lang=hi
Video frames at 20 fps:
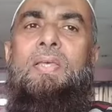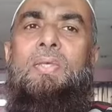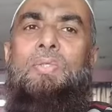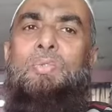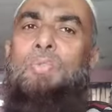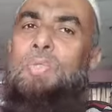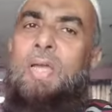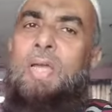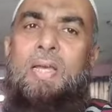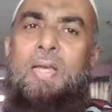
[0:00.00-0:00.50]

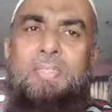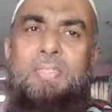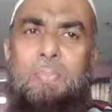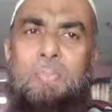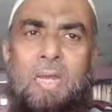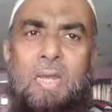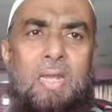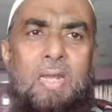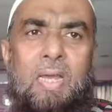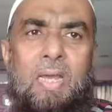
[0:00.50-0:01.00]
जो यहाँ से
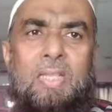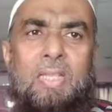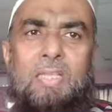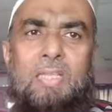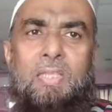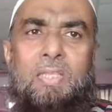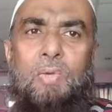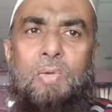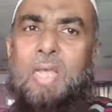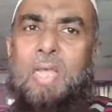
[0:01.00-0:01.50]
ब्लड
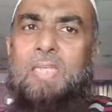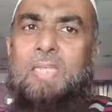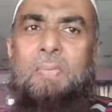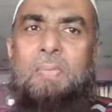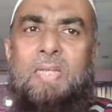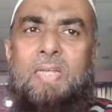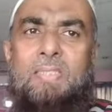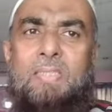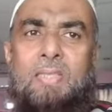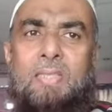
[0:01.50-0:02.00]
लगाते थे और आज
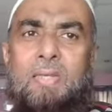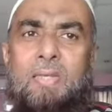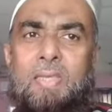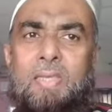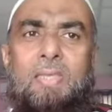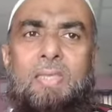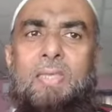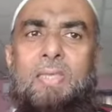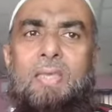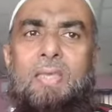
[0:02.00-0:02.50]
हमारे साथ
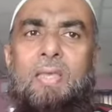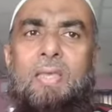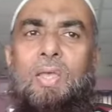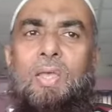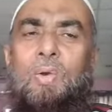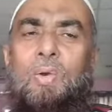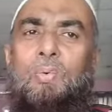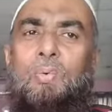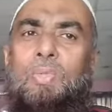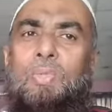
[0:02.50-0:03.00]
नहीं हैं
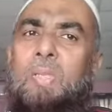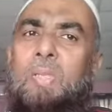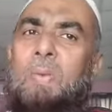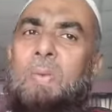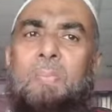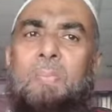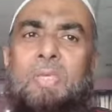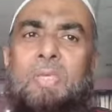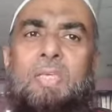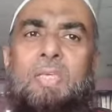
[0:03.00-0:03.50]
उन
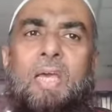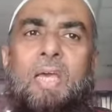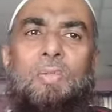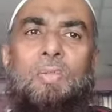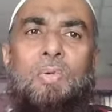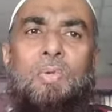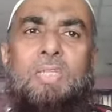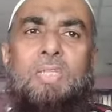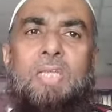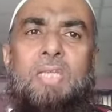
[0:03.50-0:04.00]
तमाम की
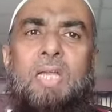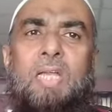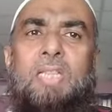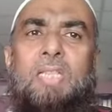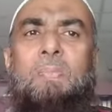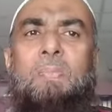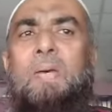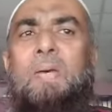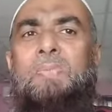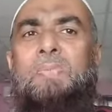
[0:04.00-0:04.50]
यादों के
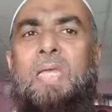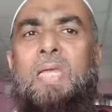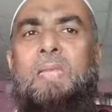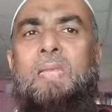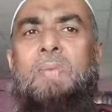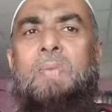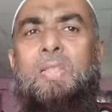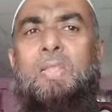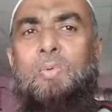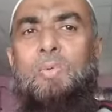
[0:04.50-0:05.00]
साथ तमाम
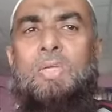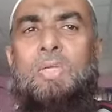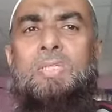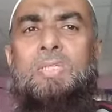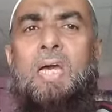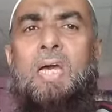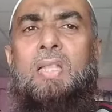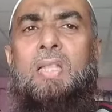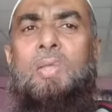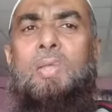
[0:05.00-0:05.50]
सारी बातों के
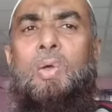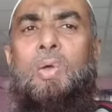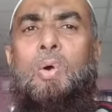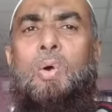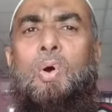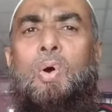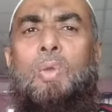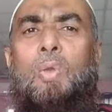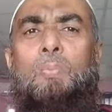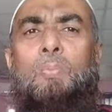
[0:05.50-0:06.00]

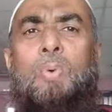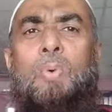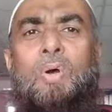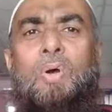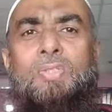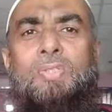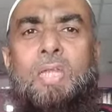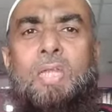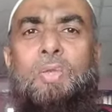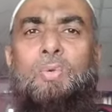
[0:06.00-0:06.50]
साथ और
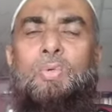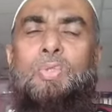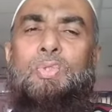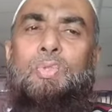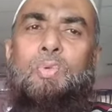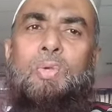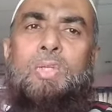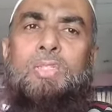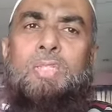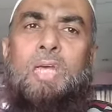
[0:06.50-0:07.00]
बहुत सारी
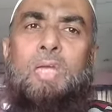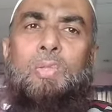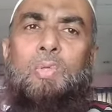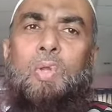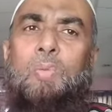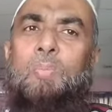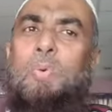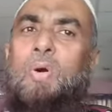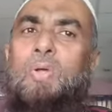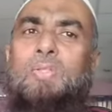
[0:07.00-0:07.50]
खुशियों के
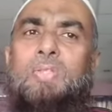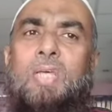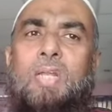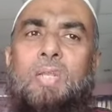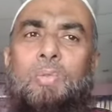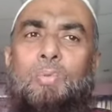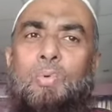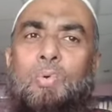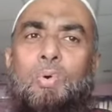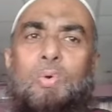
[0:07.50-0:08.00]
साथ और बहुत
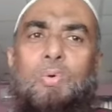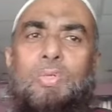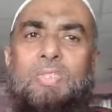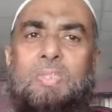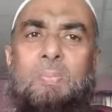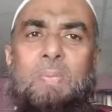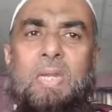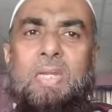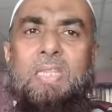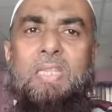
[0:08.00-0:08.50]
सारे दुखों को
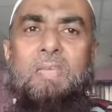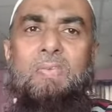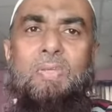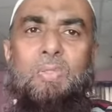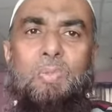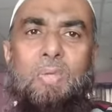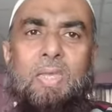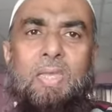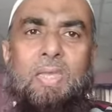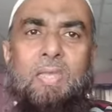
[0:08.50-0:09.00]
समेटते
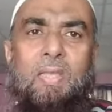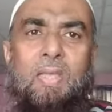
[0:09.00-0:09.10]
हुए जो है